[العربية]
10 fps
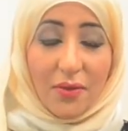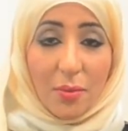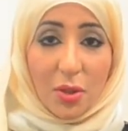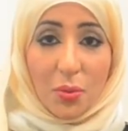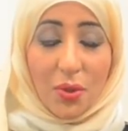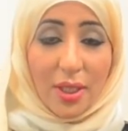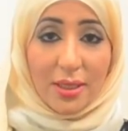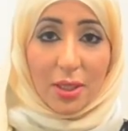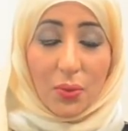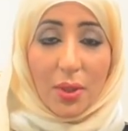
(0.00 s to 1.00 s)
في مجموعة
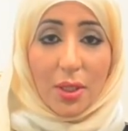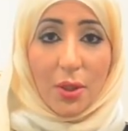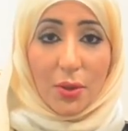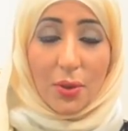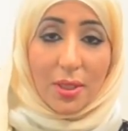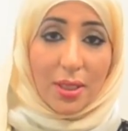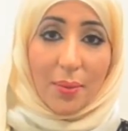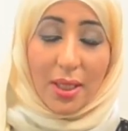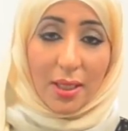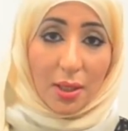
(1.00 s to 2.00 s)
تطوير حقول
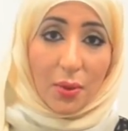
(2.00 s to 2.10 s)
شمال